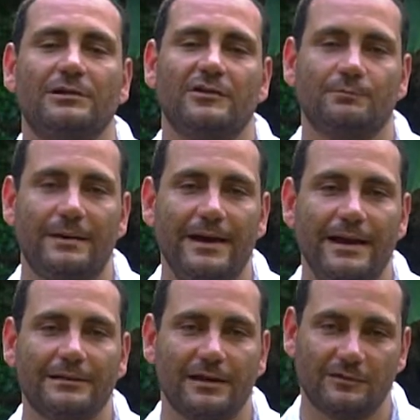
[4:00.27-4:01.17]
das
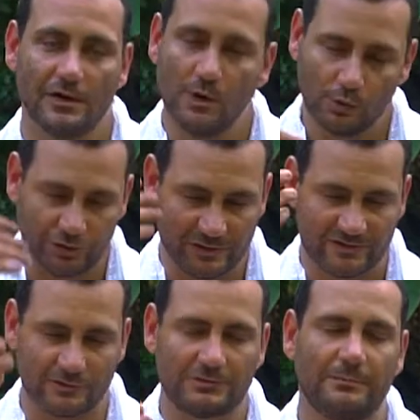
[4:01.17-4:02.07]
pedras,
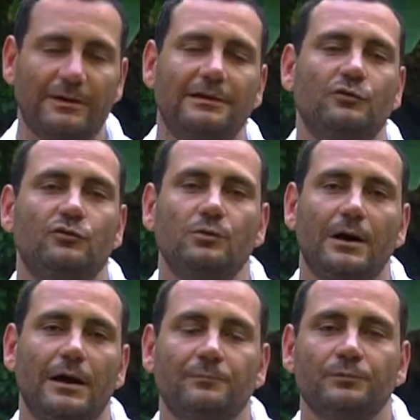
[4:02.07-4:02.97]
utilizando também da
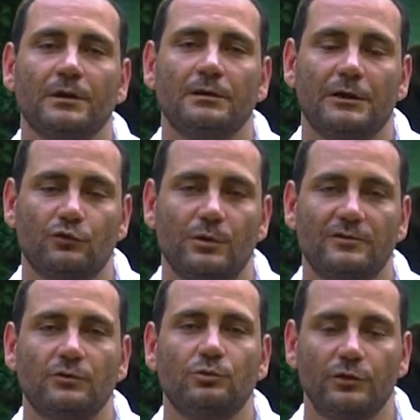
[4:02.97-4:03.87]
sua, das
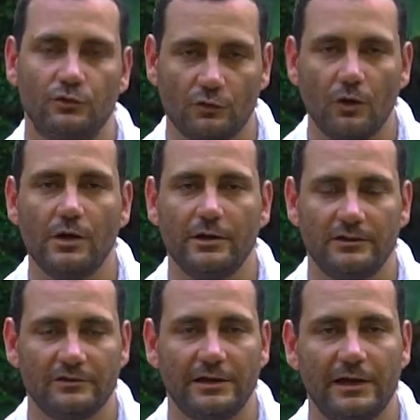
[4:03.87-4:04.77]
suas
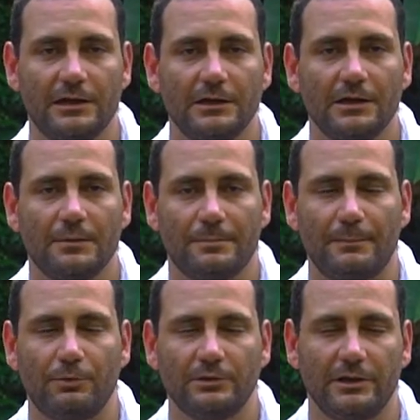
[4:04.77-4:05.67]
intuições, né, para
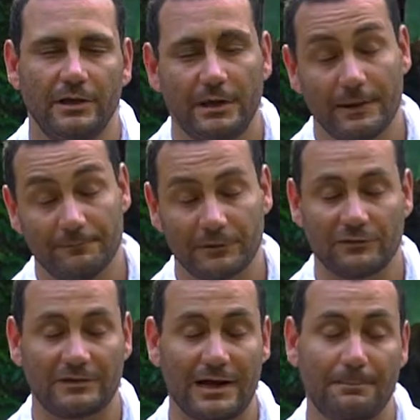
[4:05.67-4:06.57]
poder
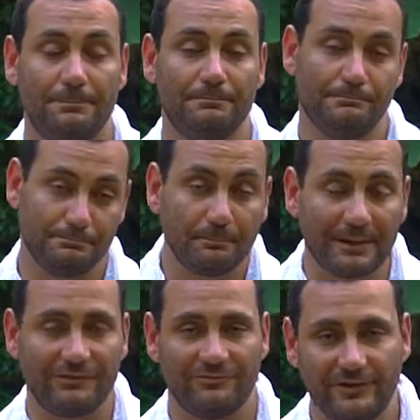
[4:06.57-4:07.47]
estar
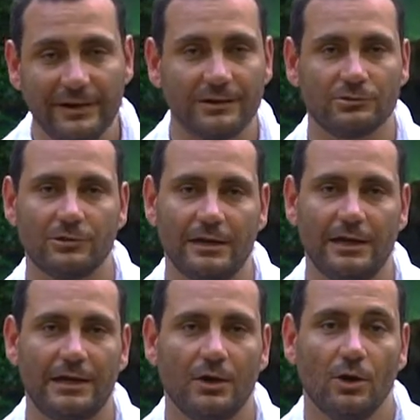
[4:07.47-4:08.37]
prevendo
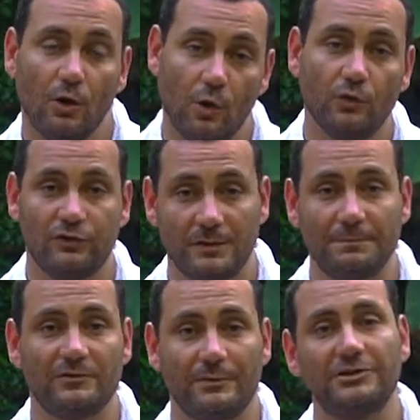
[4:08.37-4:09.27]
né, ou
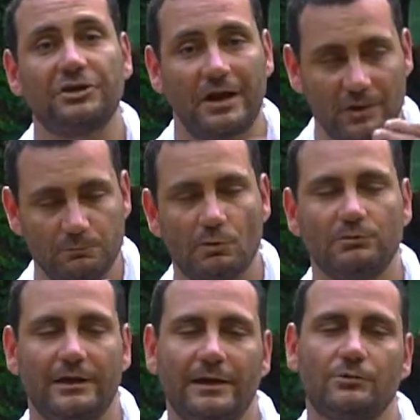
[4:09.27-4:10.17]
simplesmente
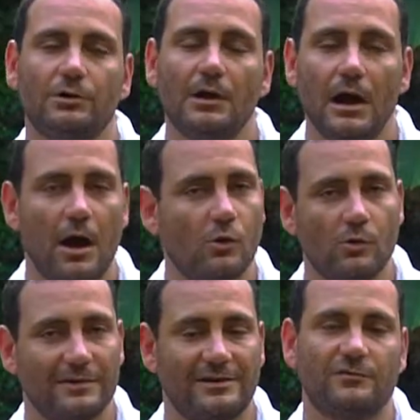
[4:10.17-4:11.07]
respondendo
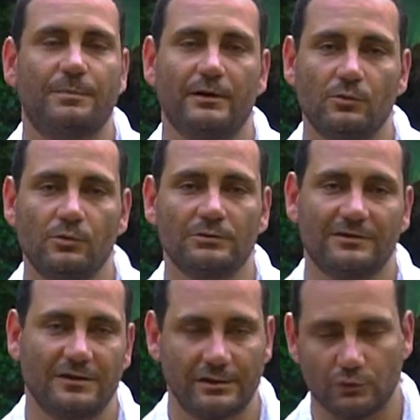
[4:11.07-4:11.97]
alguma das
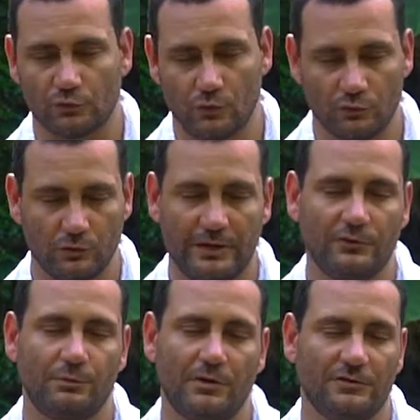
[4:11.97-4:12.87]
perguntas ali que os
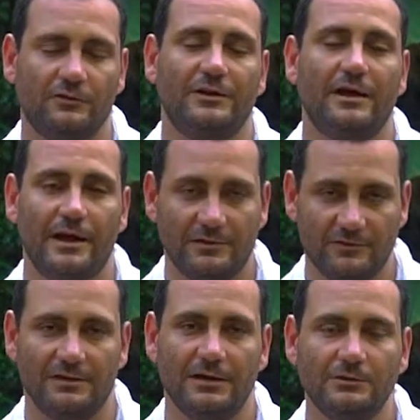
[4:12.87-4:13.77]
consulentes possam estar
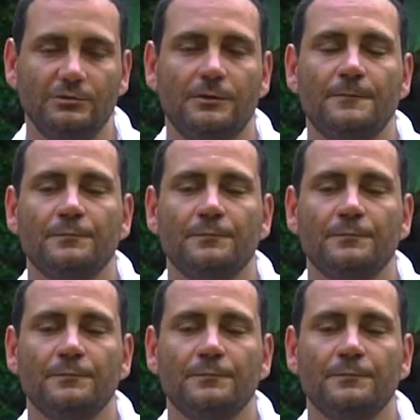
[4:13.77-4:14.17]
realizando.